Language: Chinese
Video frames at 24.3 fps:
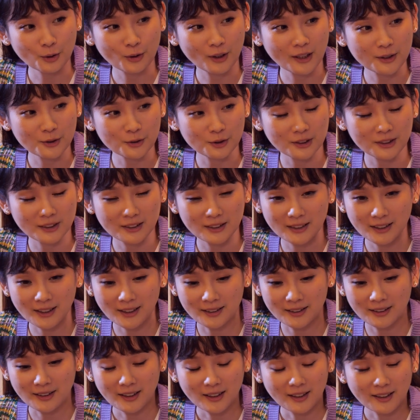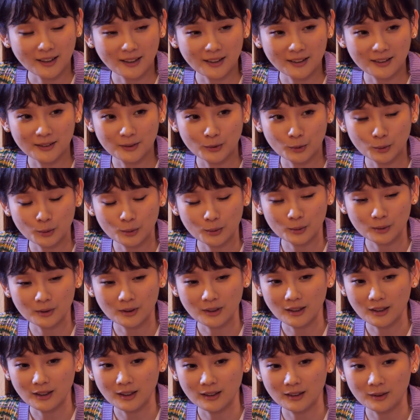突然觉得
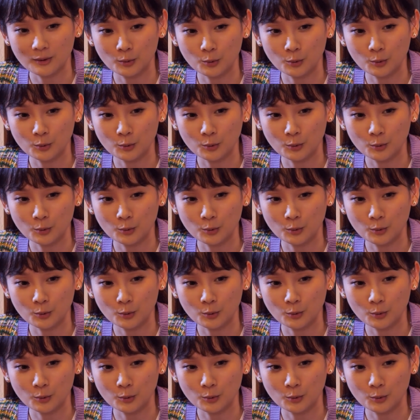很